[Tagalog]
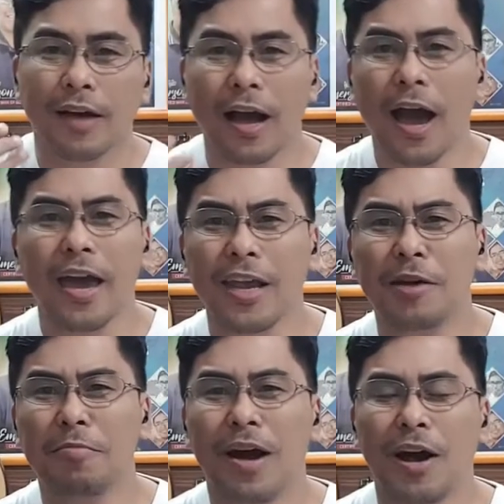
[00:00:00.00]
Kagaya
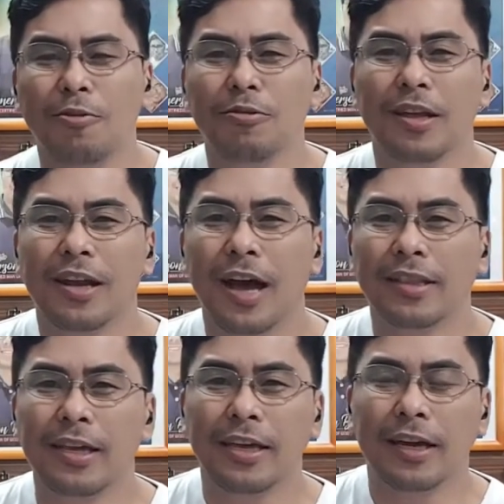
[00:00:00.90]
ng mga una
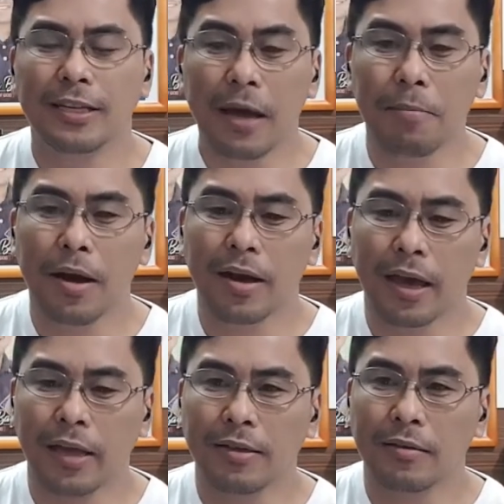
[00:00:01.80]
nating
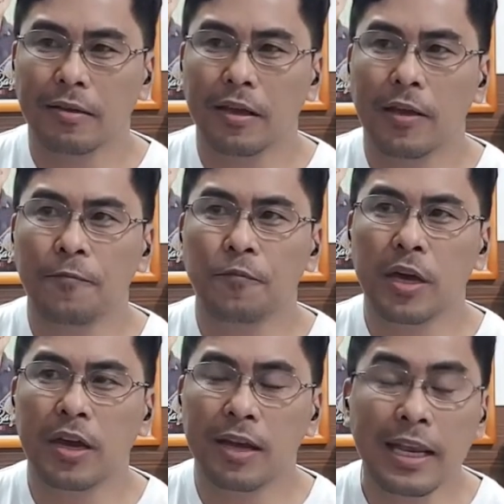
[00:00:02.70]
nabanggit, if
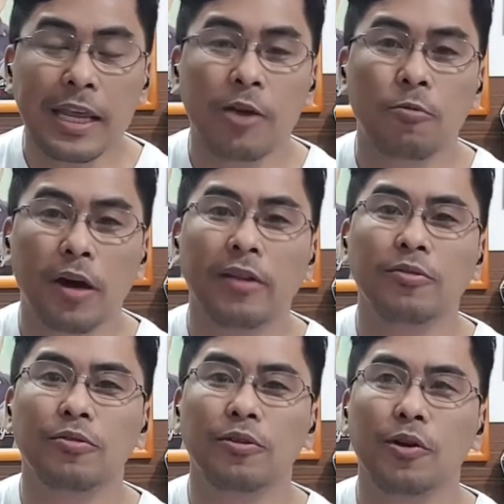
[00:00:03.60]
we really want
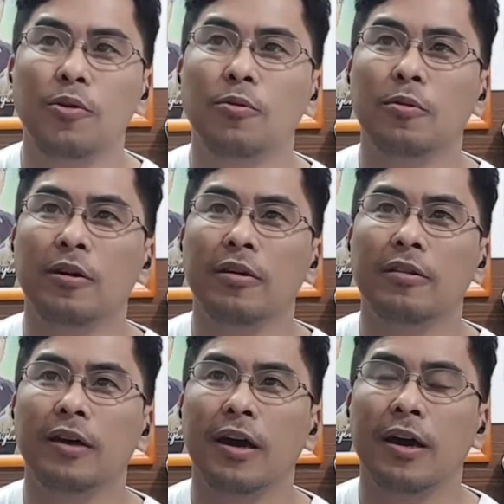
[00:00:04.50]
to know
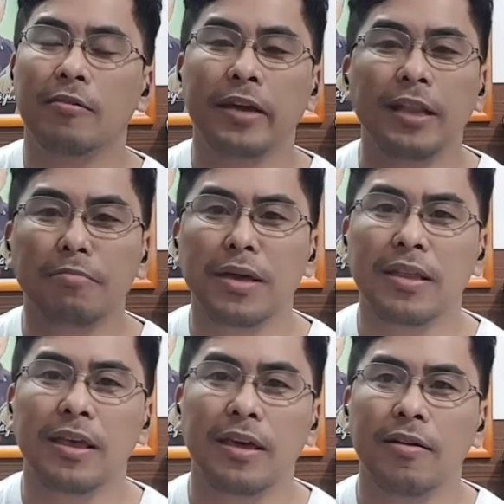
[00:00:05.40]
the real
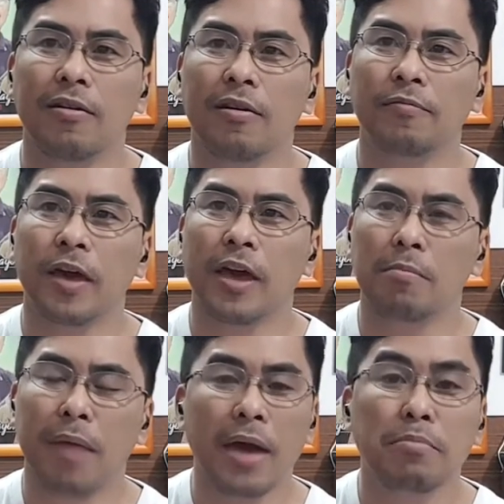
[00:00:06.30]
meaning of
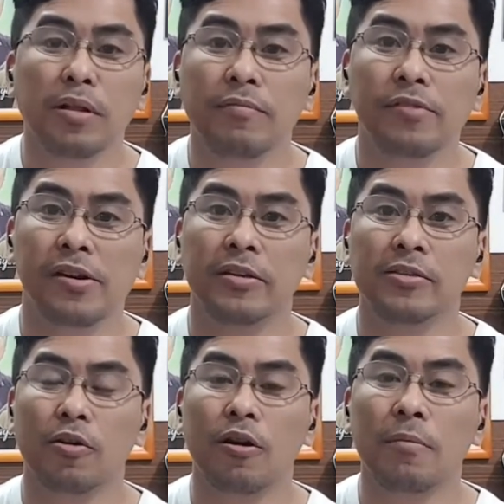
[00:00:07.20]
a Bible
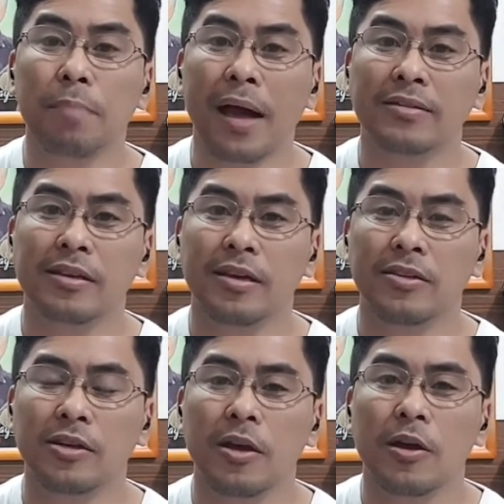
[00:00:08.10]
verse or
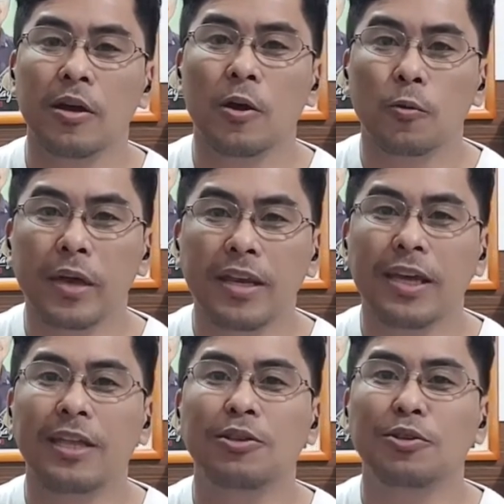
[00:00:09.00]
passage, we
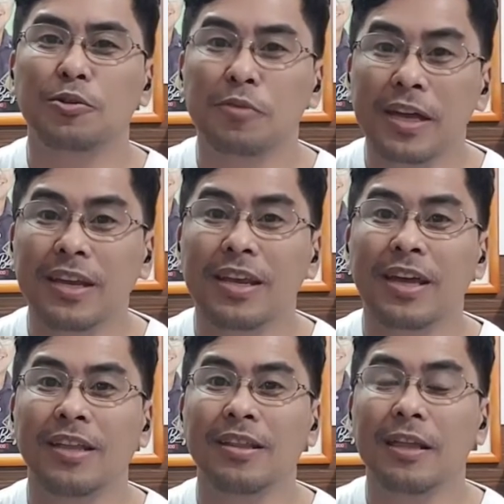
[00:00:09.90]
need to read
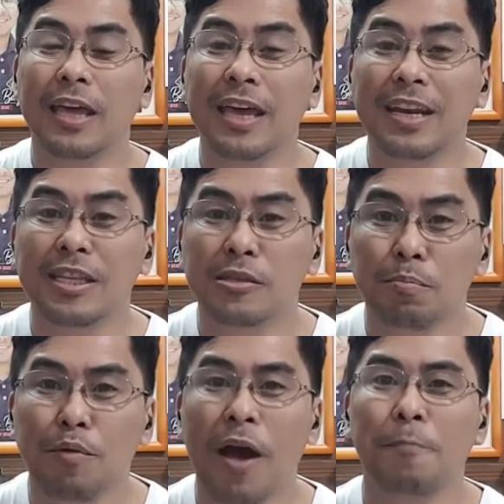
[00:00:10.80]
it in its
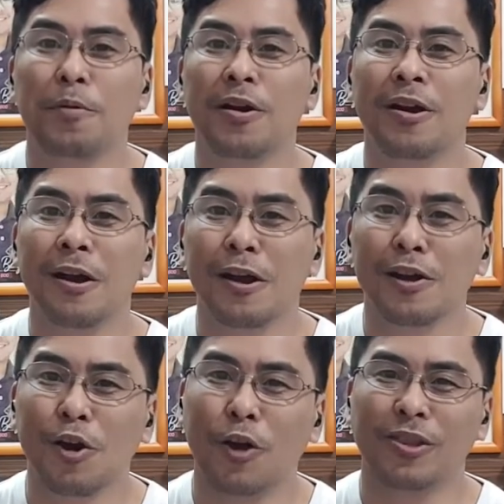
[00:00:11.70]
proper
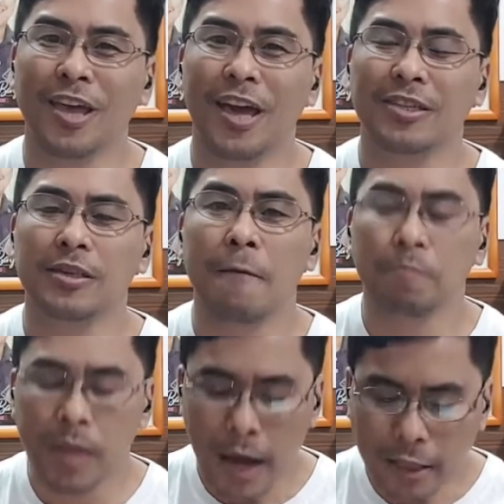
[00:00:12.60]
context.
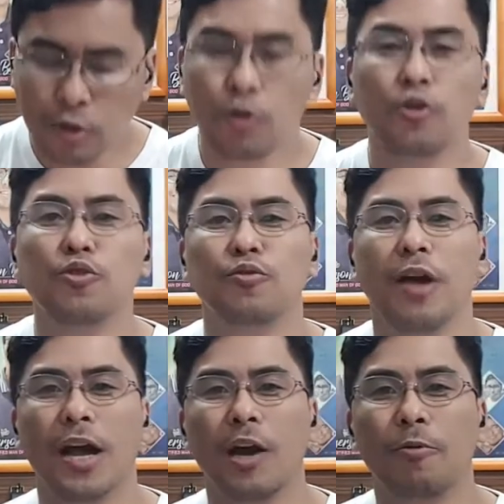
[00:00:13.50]
At yun
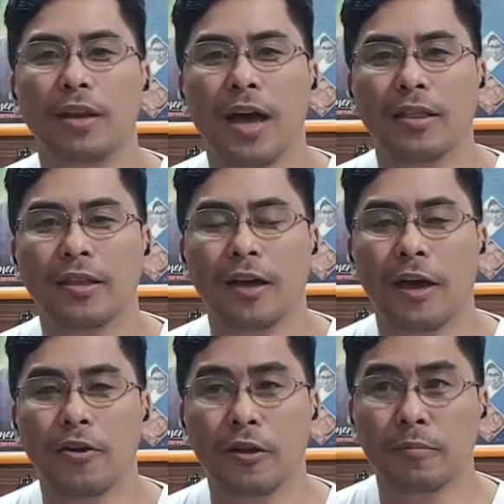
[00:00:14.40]
yung gagawin natin
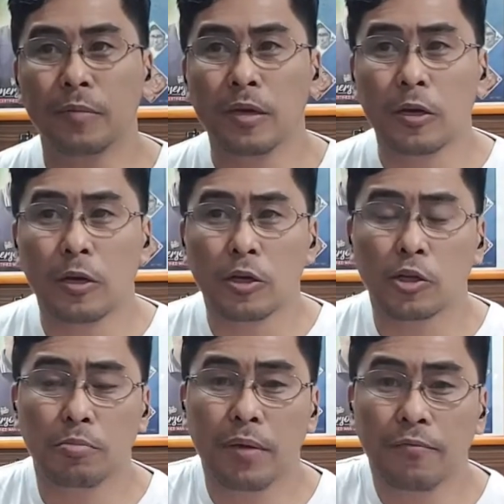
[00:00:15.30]
ngayon.
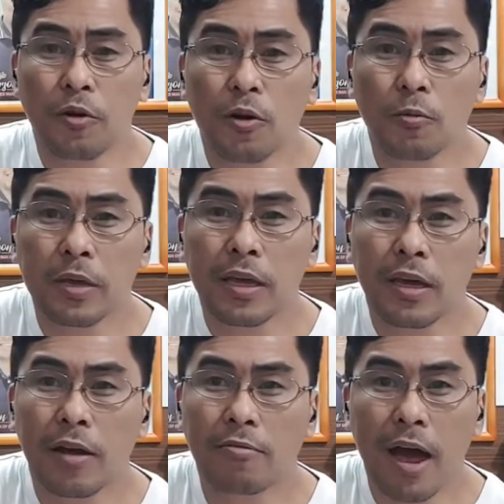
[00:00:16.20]
So before we
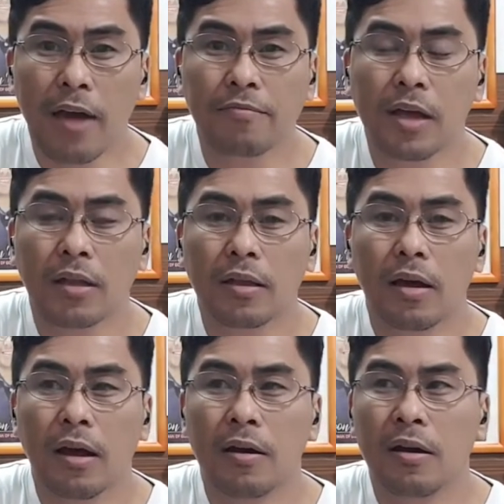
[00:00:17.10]
arrived at
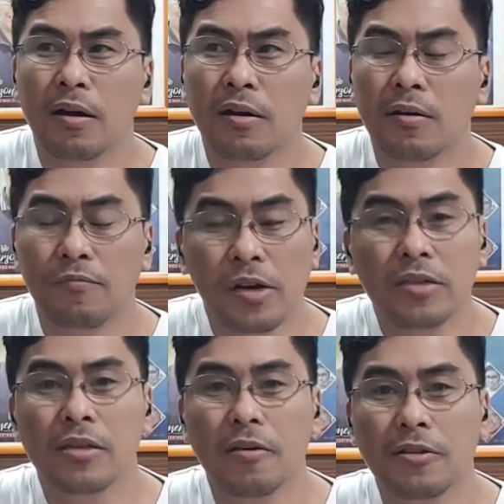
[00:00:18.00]
uh,
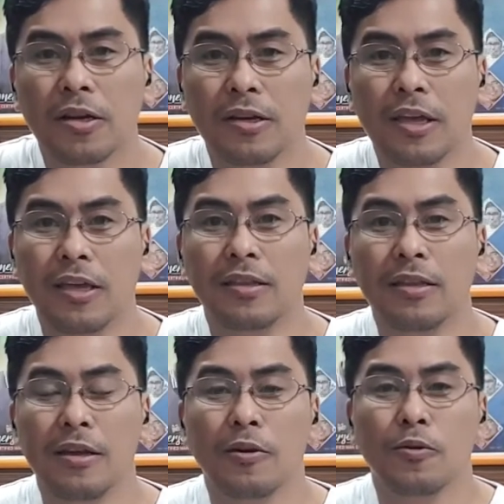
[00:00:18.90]
verse 13,
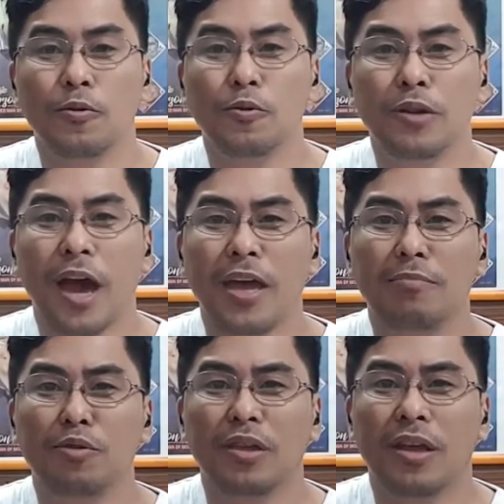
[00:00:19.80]
uunahin
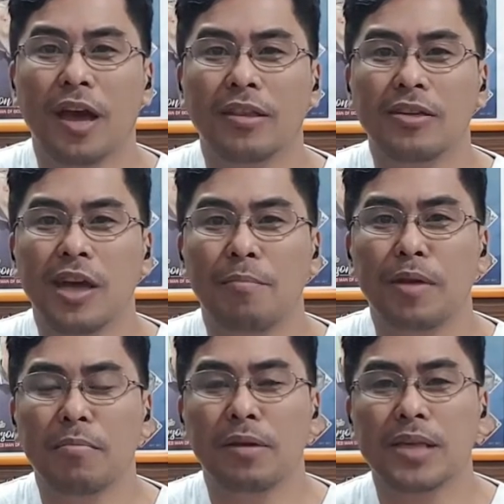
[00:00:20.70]
muna natin
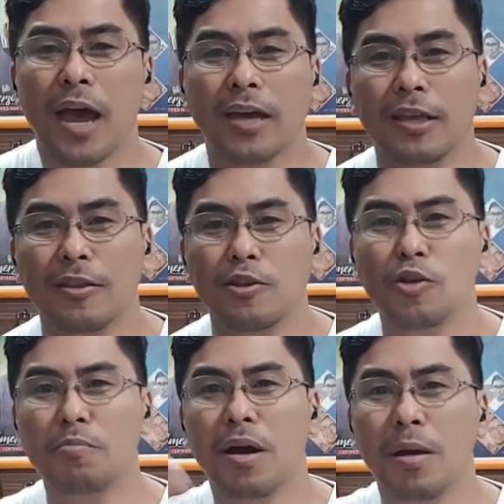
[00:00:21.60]
syempreng basahin
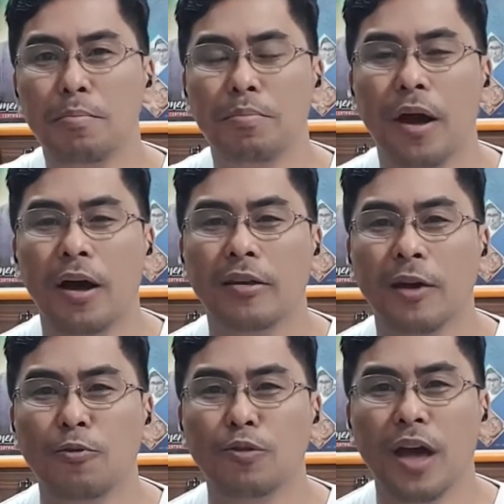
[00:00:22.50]
yung mga uh,
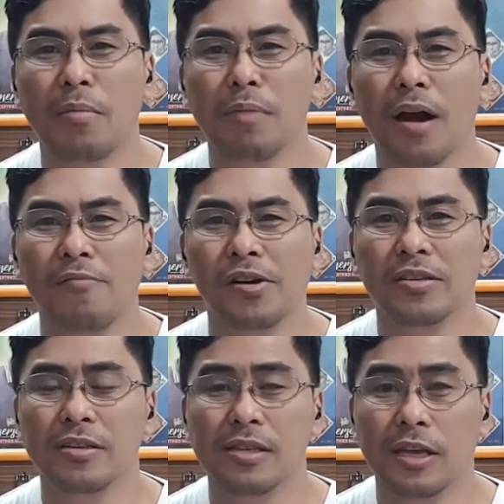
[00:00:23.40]
naunang mga
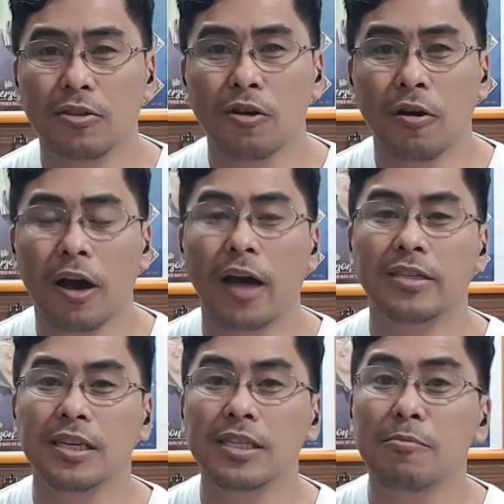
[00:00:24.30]
verses dito. At
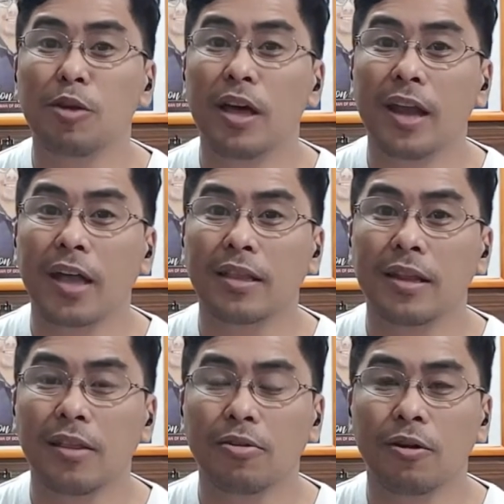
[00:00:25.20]
sisimulan
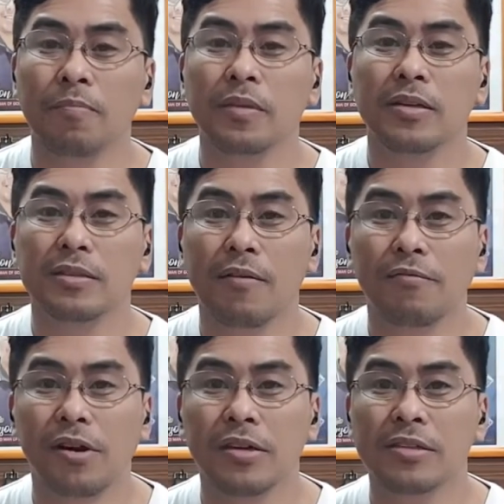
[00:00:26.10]
natin ito sa
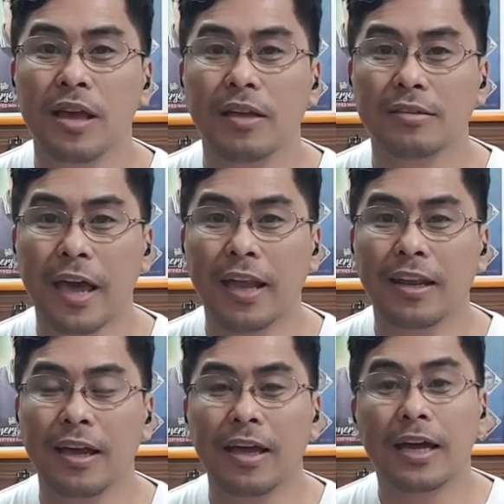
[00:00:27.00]
verse
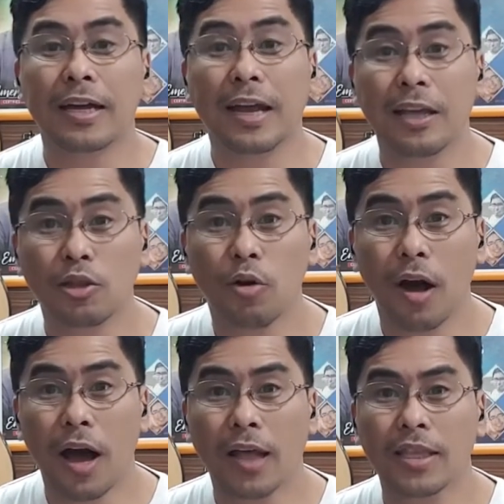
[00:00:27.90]
10. Ganito
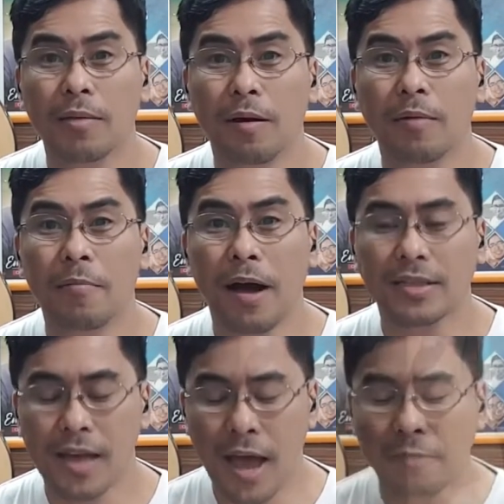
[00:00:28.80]
ang ating
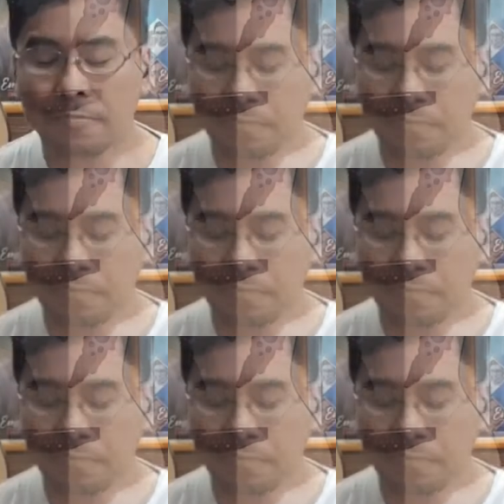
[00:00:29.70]
mababasa.